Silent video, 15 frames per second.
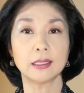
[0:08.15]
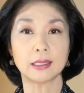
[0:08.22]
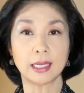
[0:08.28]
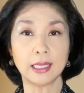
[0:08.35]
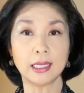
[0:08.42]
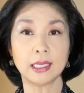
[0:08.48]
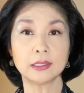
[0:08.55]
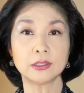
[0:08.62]

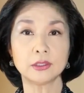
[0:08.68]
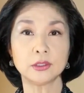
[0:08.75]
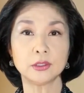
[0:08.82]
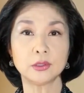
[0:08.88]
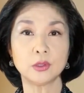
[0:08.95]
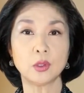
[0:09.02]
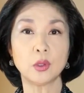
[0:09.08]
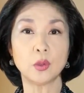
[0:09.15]
開発
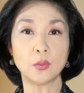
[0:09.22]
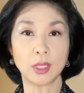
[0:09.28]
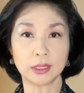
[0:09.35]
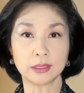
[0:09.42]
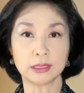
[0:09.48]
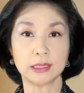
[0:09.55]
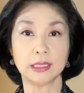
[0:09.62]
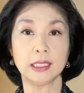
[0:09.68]
中の
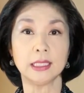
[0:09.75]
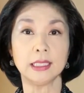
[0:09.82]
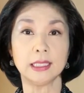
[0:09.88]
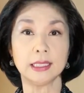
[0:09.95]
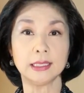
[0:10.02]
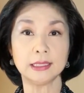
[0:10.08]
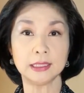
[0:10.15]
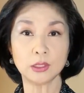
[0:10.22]
ワクチン
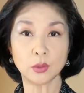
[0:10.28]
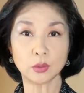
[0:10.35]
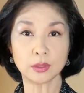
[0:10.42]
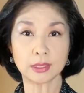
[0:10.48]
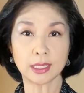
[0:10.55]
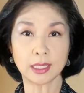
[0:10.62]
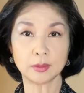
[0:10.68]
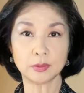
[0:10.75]
1
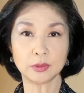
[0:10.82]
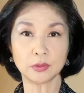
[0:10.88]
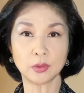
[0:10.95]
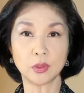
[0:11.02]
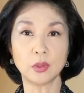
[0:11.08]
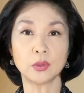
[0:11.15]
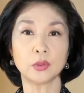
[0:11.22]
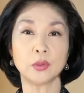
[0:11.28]
億回分
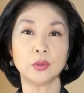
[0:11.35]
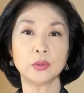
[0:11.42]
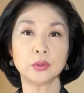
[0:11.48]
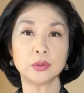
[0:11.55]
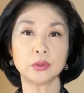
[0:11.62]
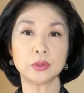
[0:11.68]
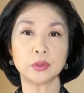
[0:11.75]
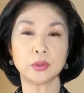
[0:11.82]
を供
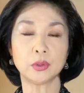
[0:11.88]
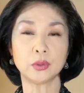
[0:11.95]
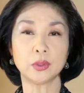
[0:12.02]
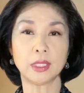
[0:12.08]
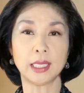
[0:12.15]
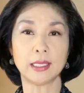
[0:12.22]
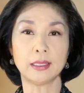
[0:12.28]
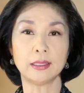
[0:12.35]
給するこ
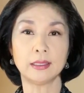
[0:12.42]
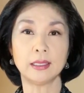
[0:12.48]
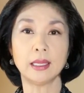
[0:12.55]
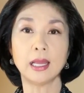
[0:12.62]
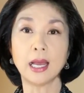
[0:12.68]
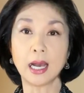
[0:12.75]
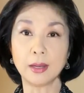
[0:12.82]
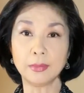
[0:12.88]
とで
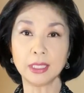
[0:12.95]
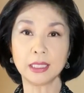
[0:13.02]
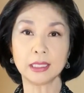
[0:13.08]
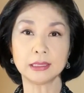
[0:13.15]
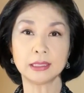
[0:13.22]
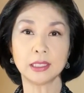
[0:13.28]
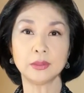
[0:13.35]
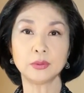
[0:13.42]

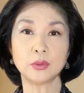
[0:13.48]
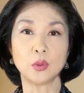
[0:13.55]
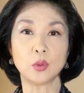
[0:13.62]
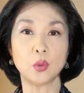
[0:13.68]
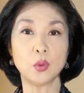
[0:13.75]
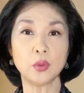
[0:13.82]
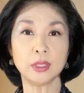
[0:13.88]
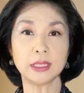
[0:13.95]
アメリカ政府と
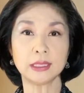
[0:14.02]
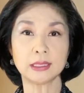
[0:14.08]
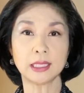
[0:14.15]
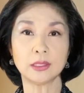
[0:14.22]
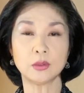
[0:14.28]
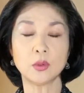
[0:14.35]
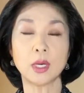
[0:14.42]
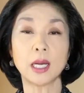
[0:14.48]
合意し
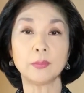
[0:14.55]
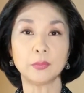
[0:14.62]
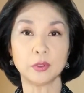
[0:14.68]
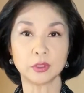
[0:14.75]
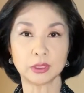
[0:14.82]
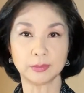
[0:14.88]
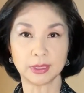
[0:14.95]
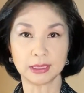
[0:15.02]
たと発
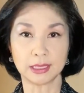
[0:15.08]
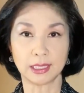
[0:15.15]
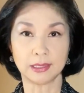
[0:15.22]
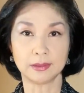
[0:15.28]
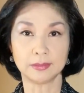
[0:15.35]
表しました